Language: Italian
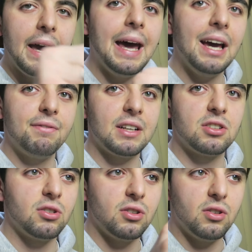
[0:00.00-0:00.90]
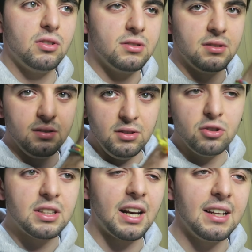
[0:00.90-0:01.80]
e faccio lo
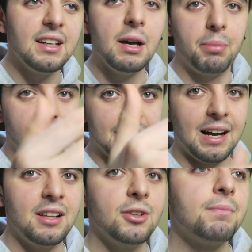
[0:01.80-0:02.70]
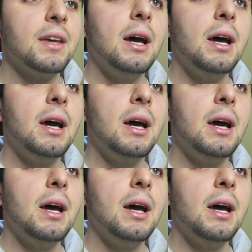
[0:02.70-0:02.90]
screen e poi ritaglio